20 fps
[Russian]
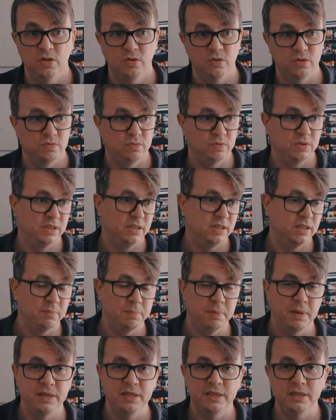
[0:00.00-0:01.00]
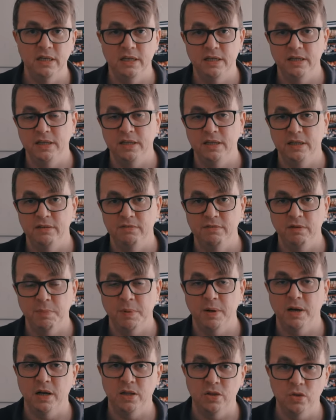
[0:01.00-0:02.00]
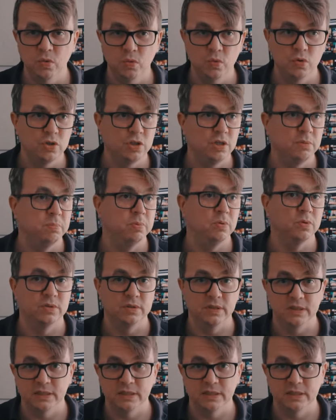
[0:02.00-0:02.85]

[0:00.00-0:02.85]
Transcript: То есть вот эти дополнительные две покатушки, плюс